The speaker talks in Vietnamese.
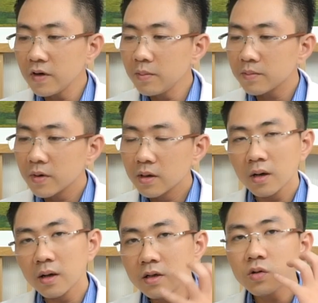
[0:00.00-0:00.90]
phim
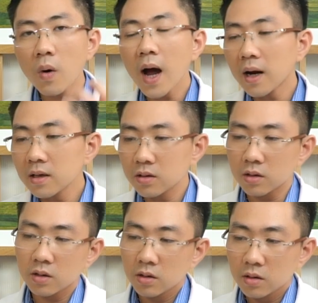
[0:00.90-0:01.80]
uh, x quang ấy
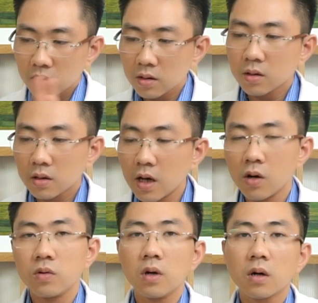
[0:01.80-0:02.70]
thì
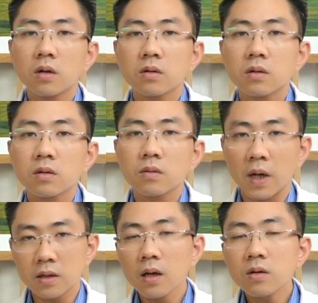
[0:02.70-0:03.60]
đều được
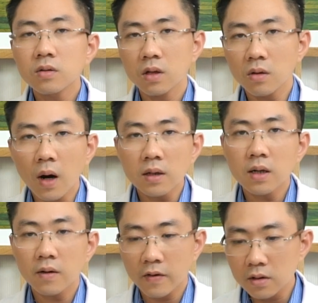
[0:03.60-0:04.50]
máy tính nó tính toán
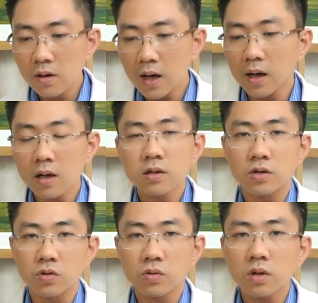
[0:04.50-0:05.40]
ra và đưa lại các chỉ
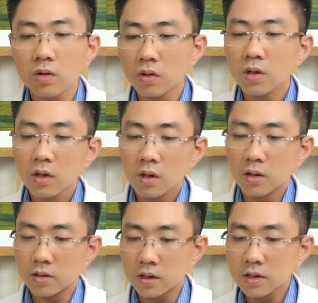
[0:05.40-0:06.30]
số tương đối
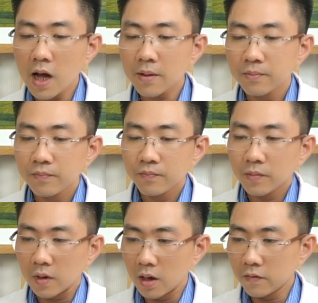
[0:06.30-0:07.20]
là chính xác
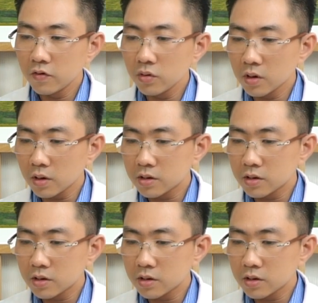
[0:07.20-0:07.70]
đấy ví dụ như là